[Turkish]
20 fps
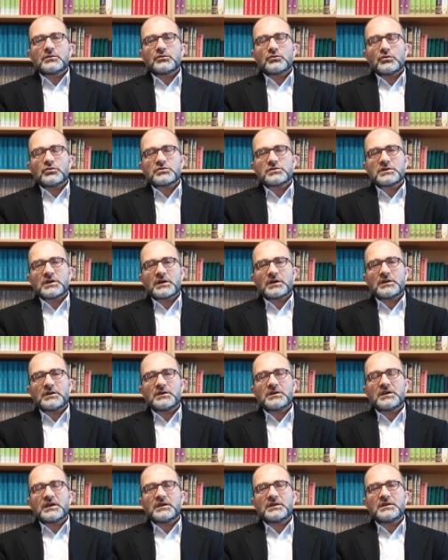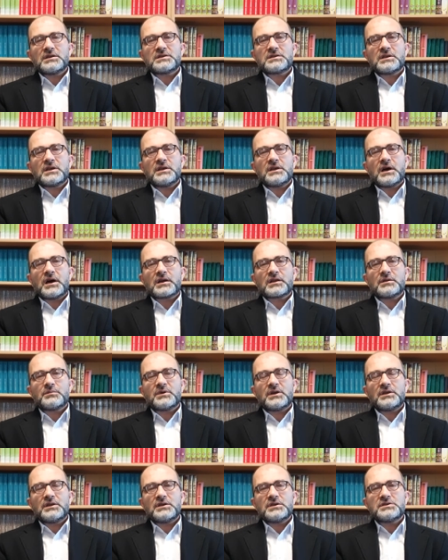dostlarının kendisine yardım
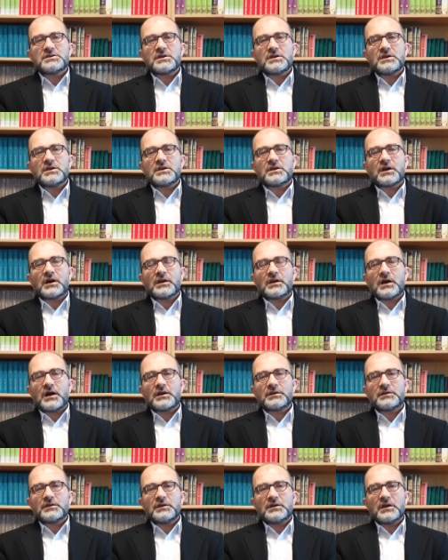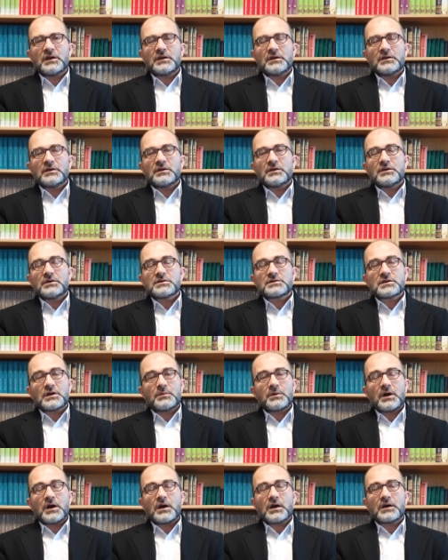edeceği kanaatiyle
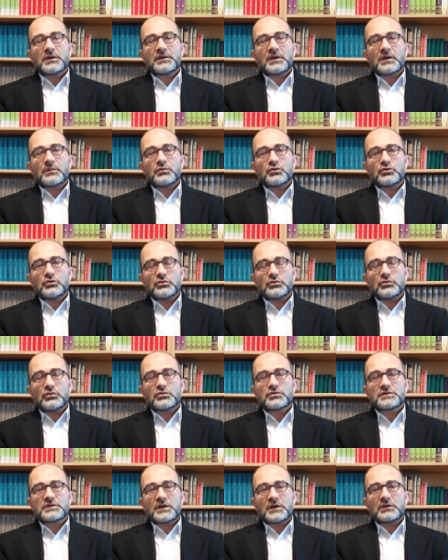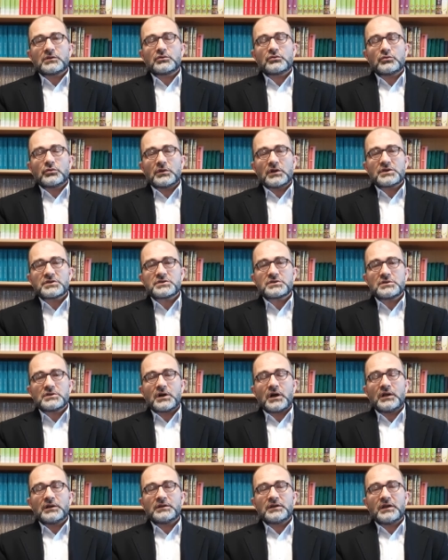Sabaha kadar bütün dostlarını dolaştığı
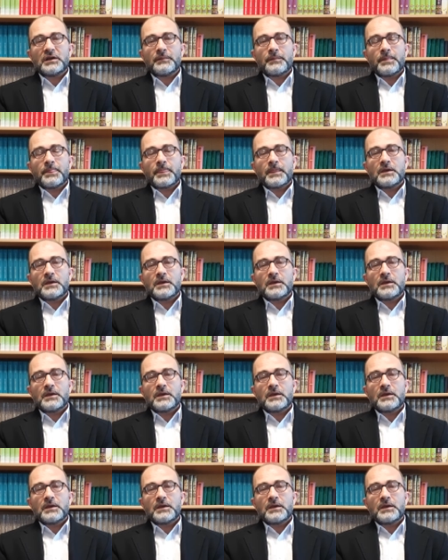halde